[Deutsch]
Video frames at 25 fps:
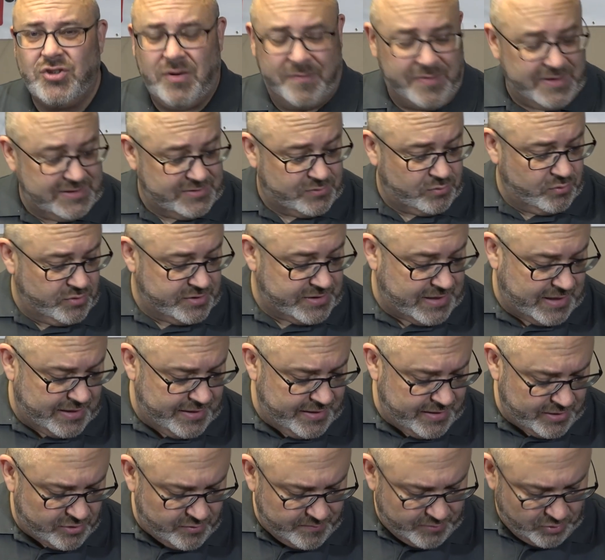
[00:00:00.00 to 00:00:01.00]
schon fast durch. Ah
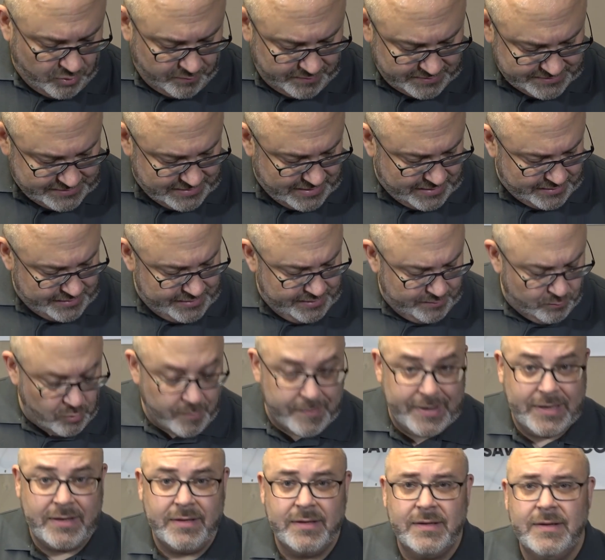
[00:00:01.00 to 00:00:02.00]
ja, können wir noch was sagen? Hier, hm,
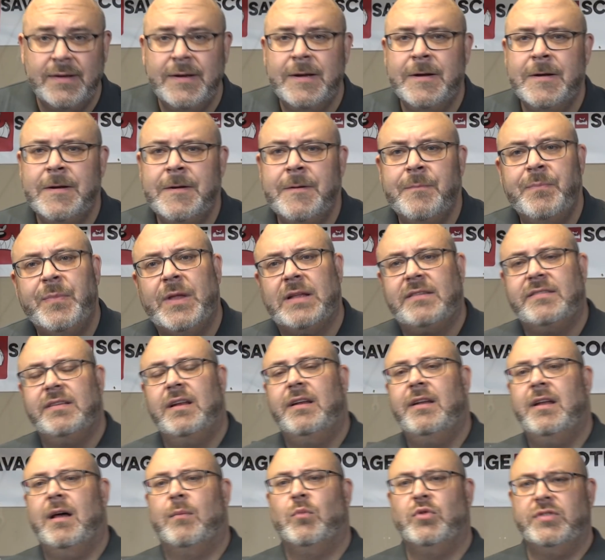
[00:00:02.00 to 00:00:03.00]
Moment. Der
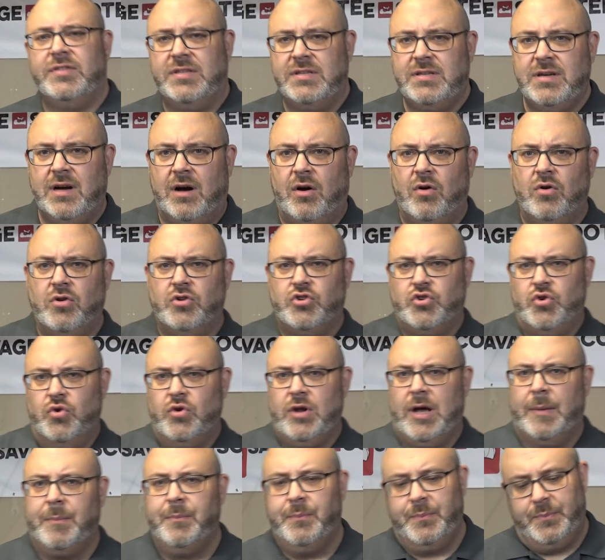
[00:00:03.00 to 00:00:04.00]
Zylinder muss sich ja auch
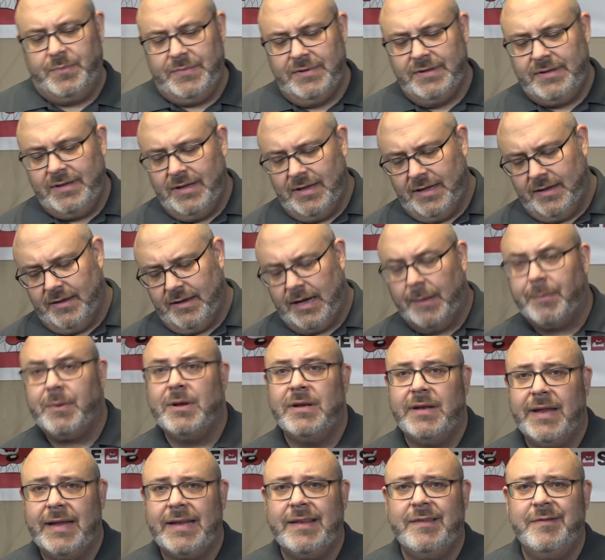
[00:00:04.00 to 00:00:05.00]
schön ab, äh,
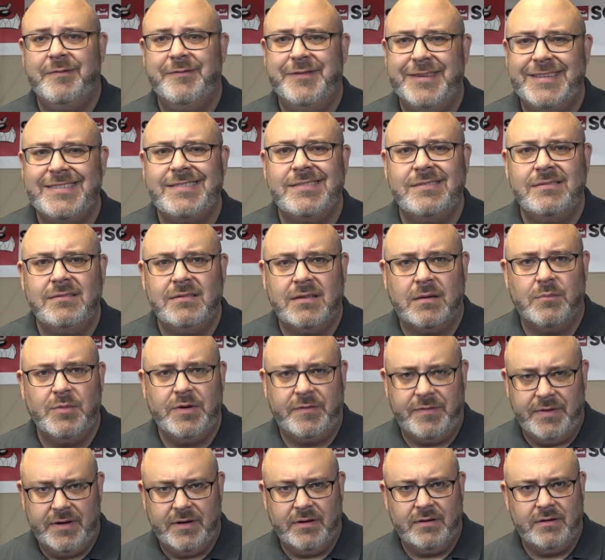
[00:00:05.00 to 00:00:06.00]
abgedeckt wissen,
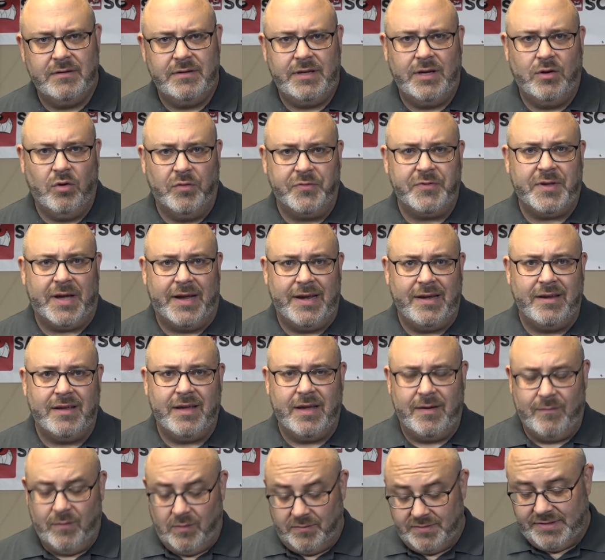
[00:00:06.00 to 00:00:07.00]
damit wir die Luft dahin
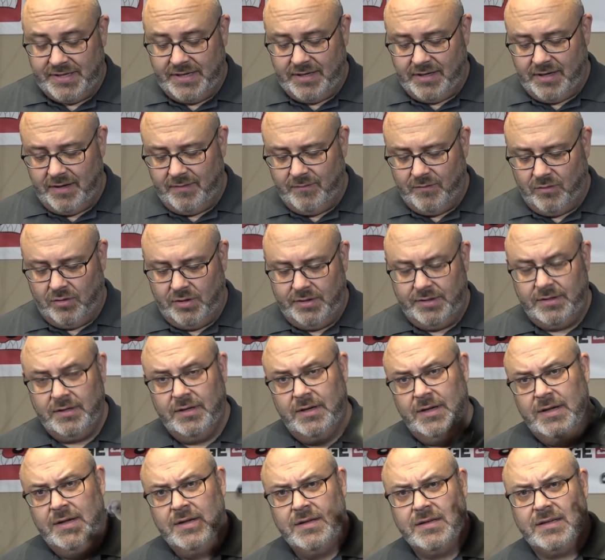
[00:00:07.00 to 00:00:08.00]
kriegen, sie hinkriegen wollen.
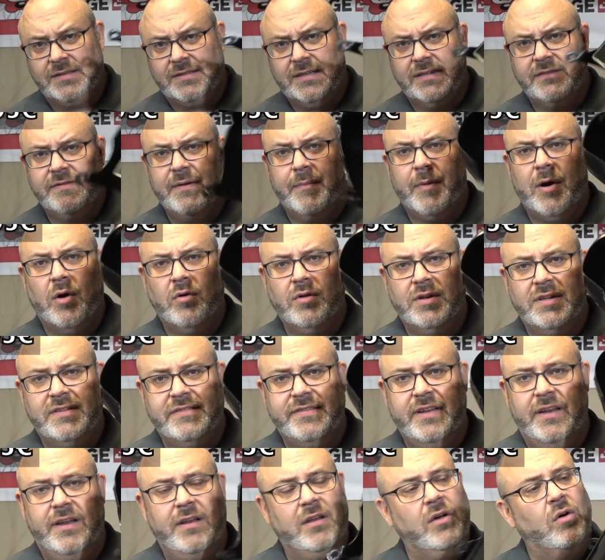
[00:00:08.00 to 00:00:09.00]
Das heißt, wir brauchen eine
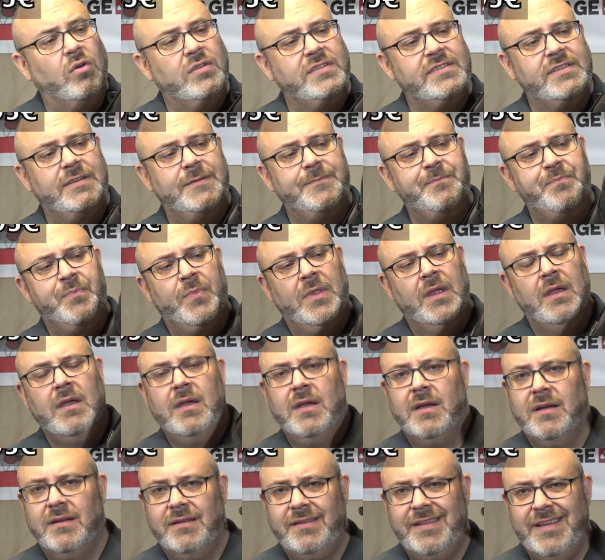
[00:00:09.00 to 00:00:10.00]
Zylinderhutze.
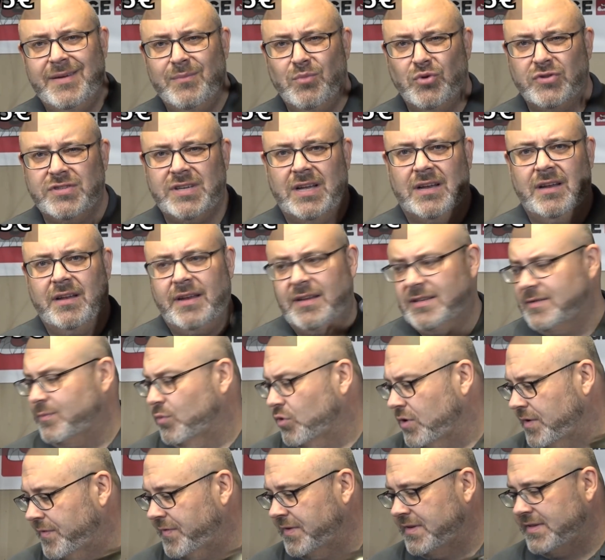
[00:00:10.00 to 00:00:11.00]
Die muss allerdings
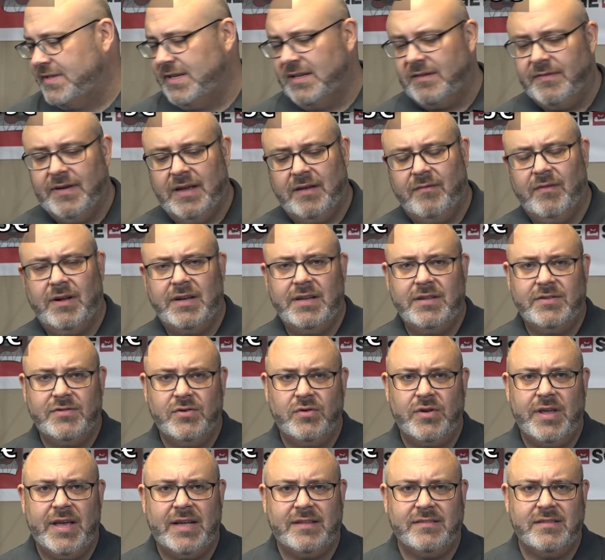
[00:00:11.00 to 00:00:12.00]
modifiziert werden, weil die
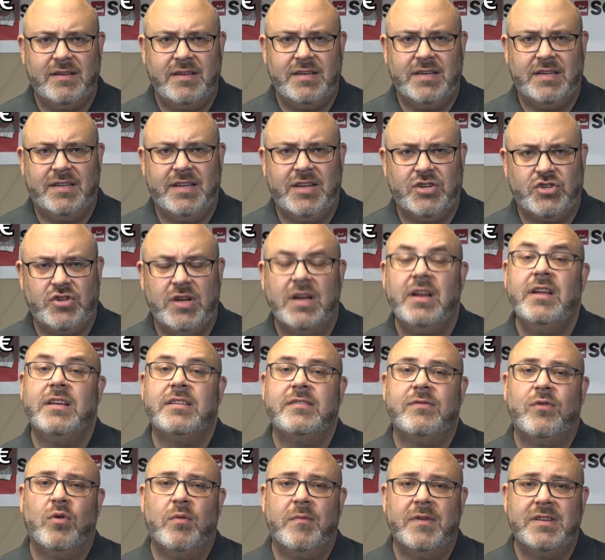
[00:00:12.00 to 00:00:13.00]
Zündkerze nicht an der Stelle
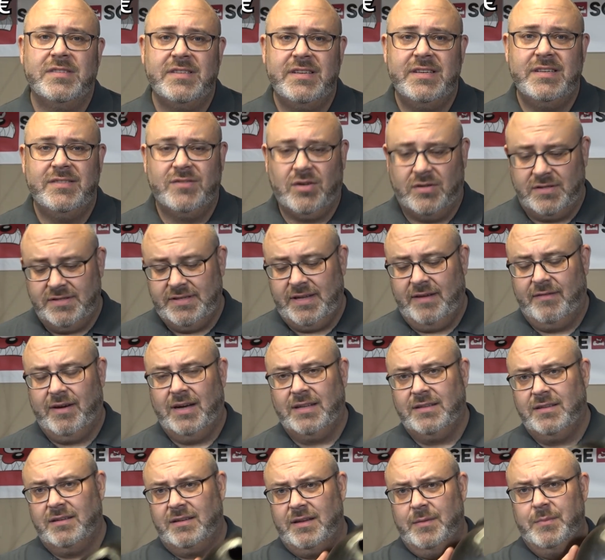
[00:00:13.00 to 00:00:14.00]
ist, wo man sie sonst
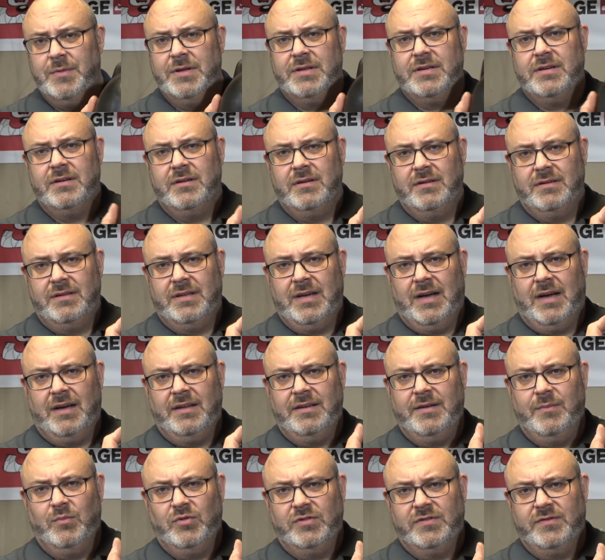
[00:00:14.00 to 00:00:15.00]
erwartet, nämlich da.
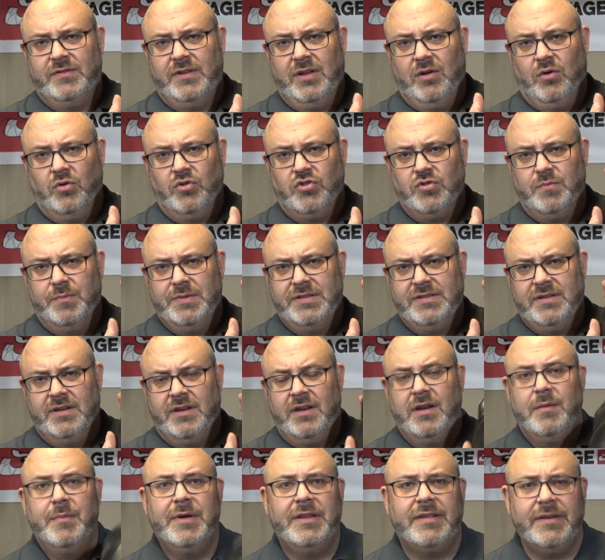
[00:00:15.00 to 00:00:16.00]
Die, muss, die rutscht ein bisschen
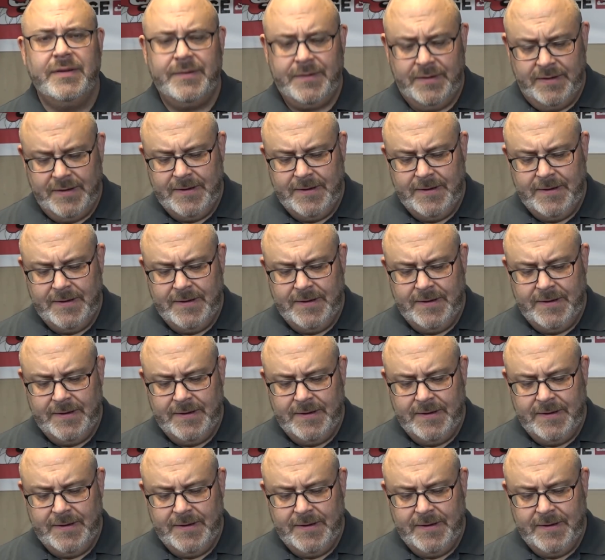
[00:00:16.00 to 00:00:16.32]
in die Mitte.